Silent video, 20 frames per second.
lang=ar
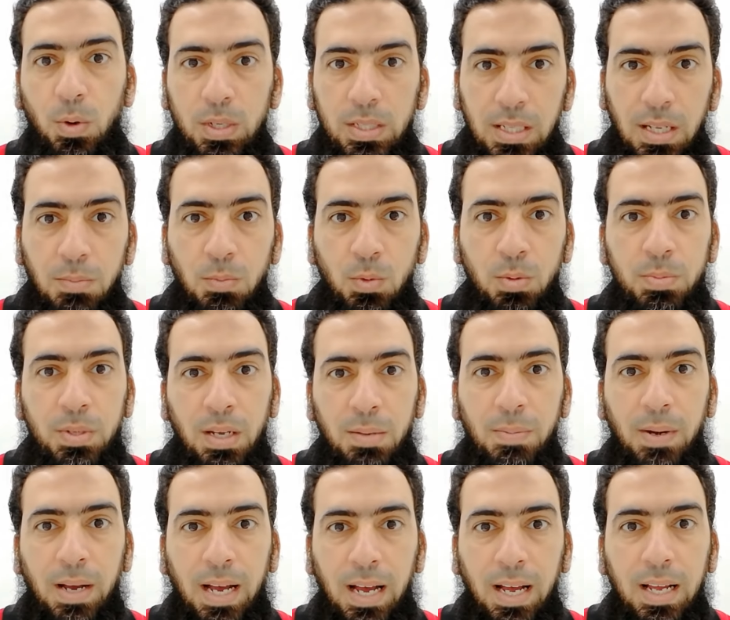معظمه
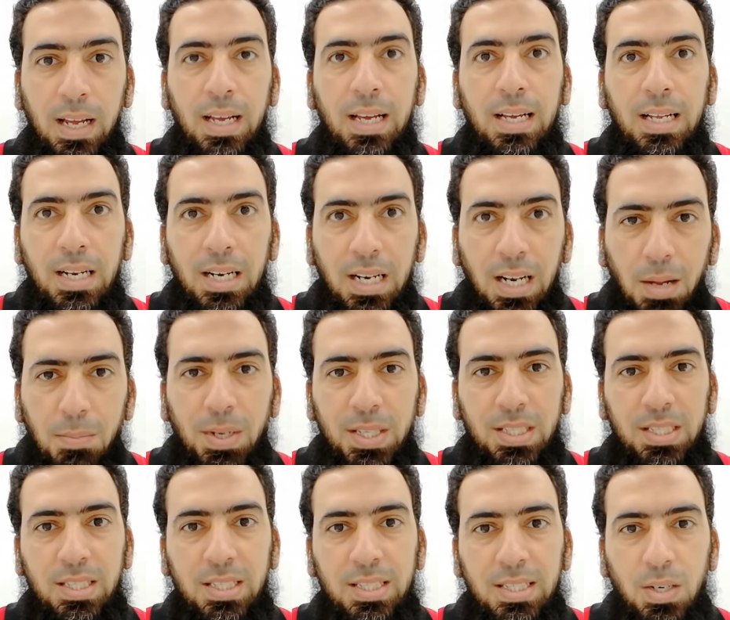بيبقى
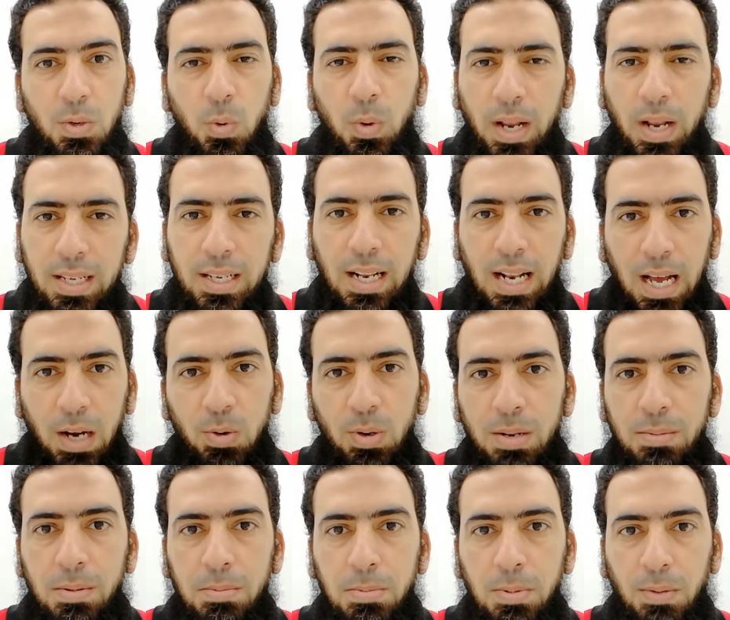نمطي قليل قوي
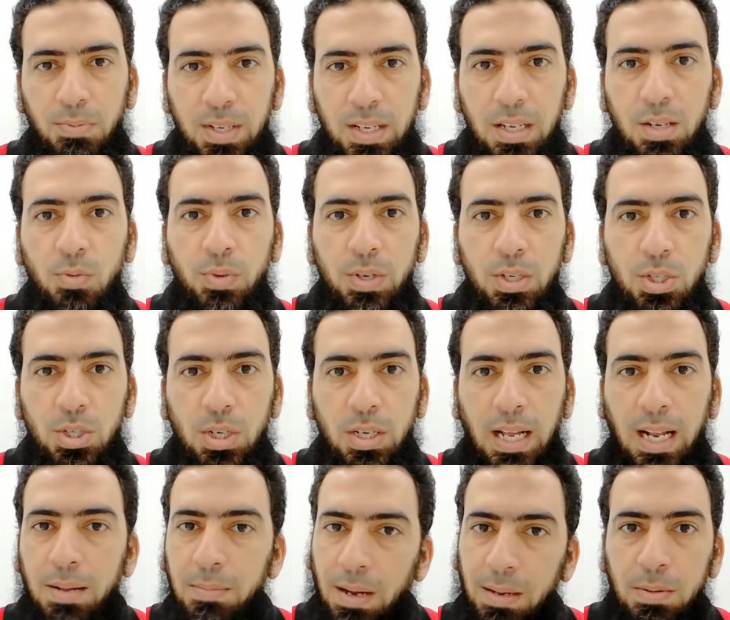لما بيبقى فيه انوفيشن
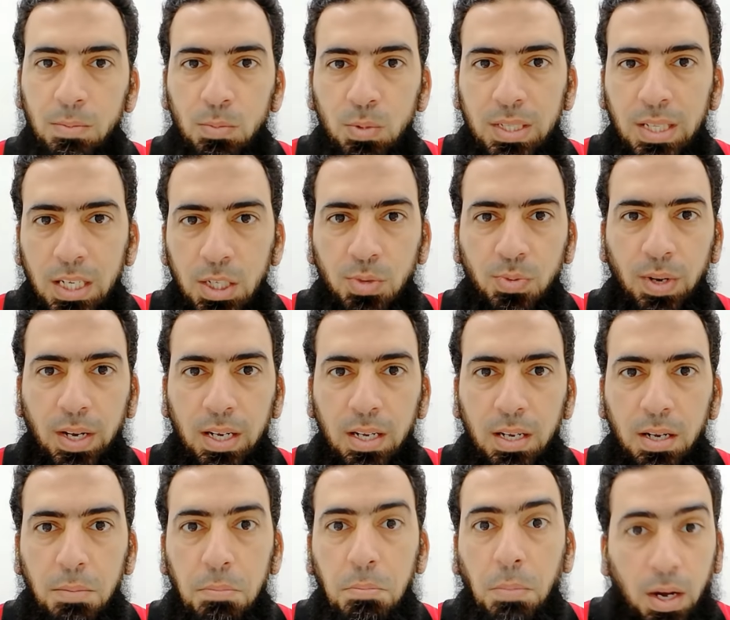انا بعمل مستشفى
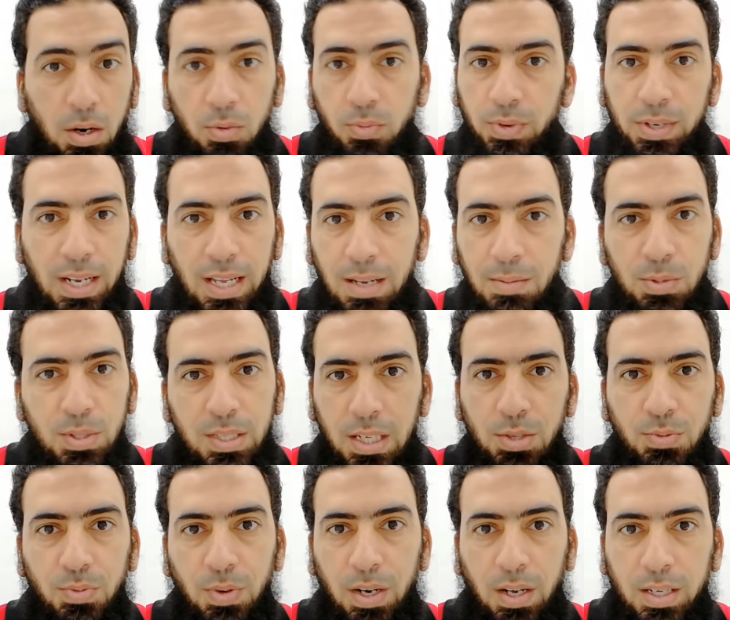معروف ان هي
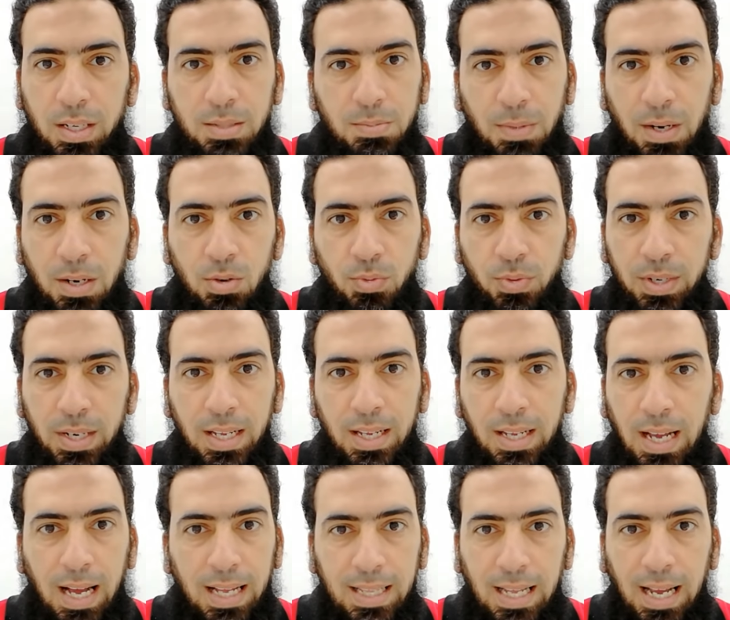مستشفى خلاص معروف ان
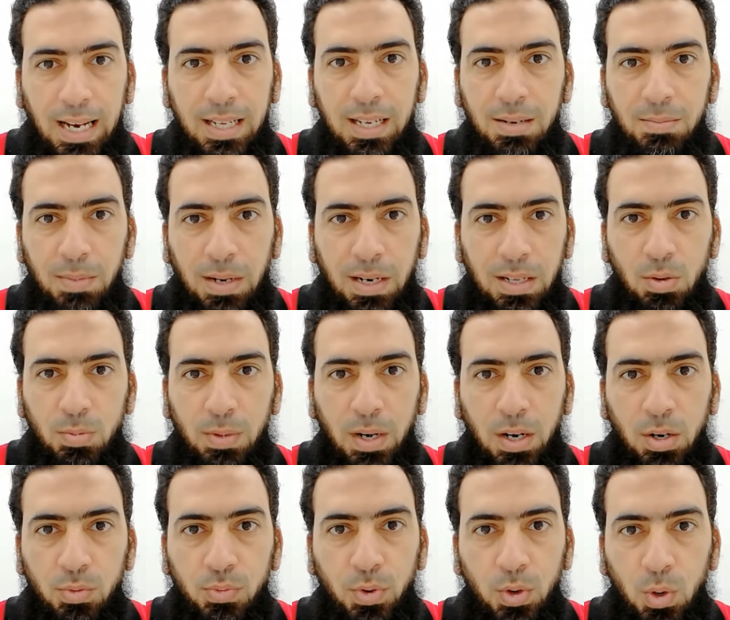هي هتعالج المرضى
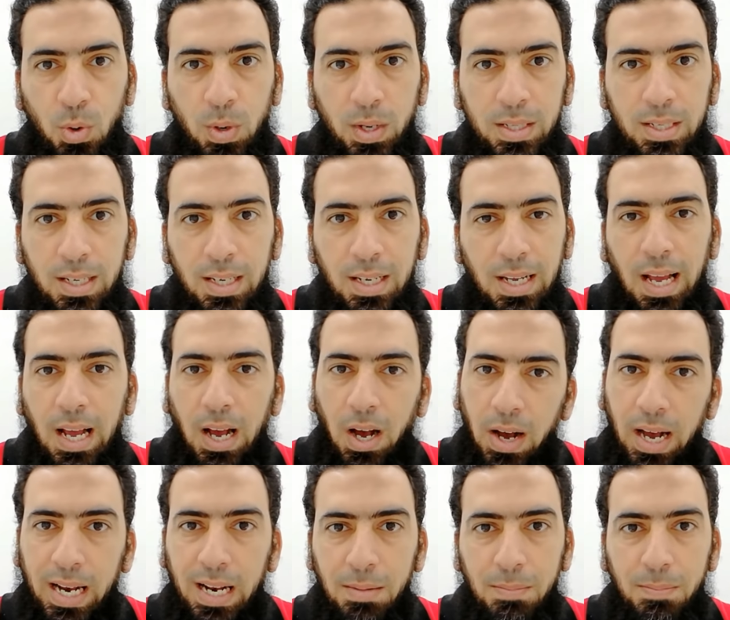ومعروف الاوض ايه
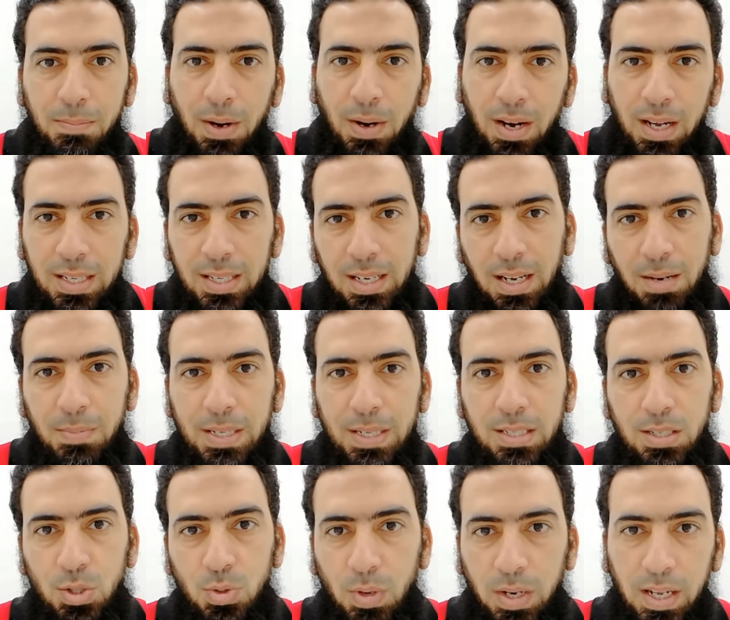اه انا بغير
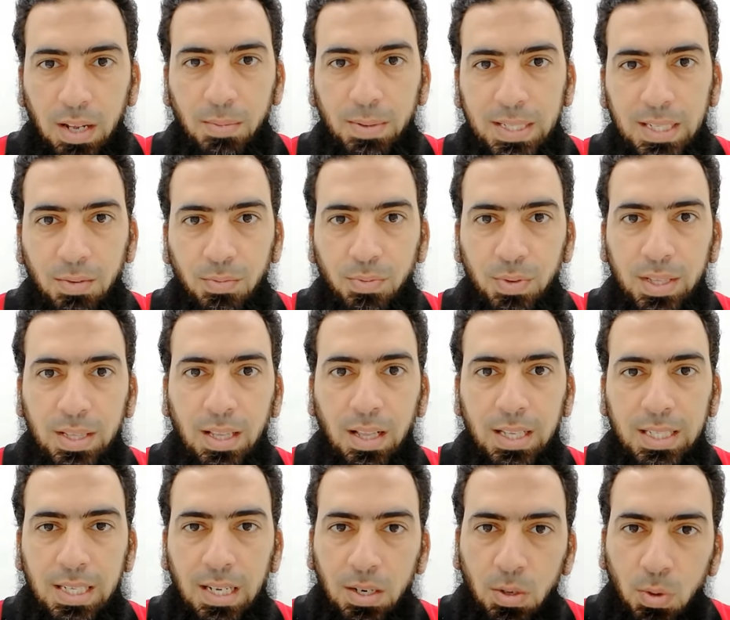بس شويه مثلا في
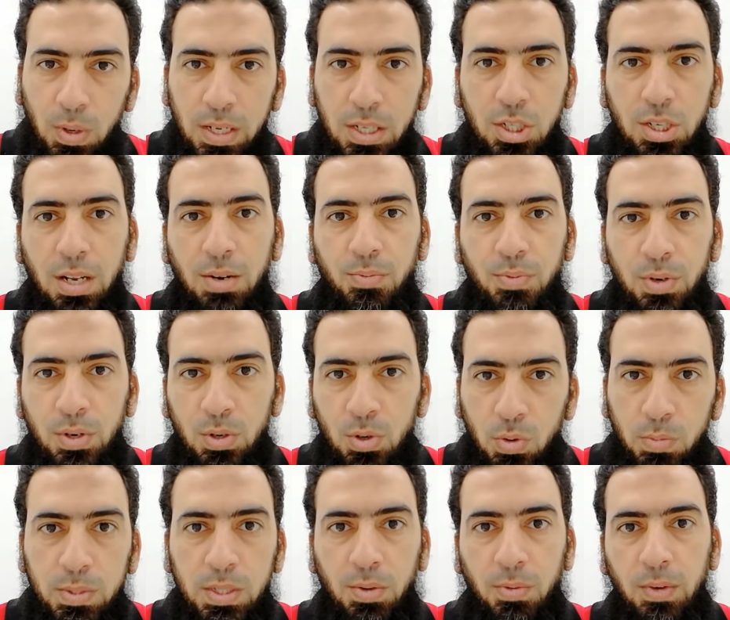السيركوليشن في
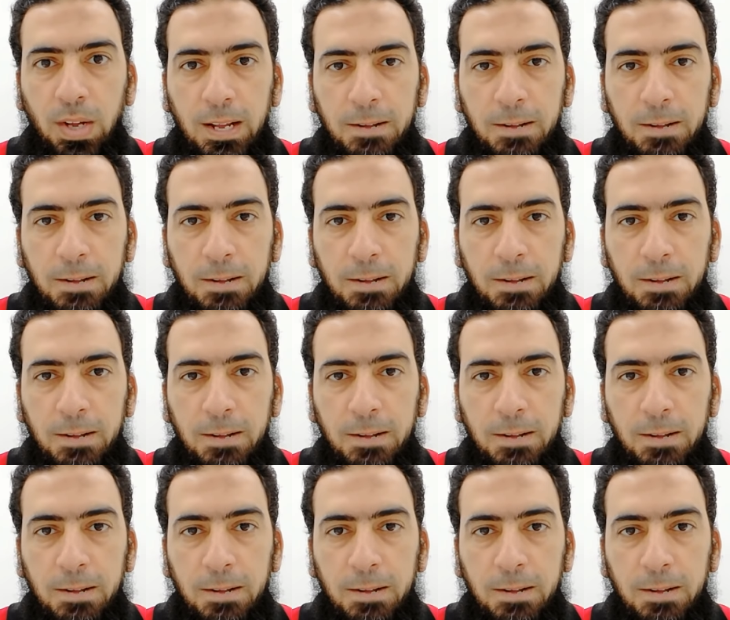الرومز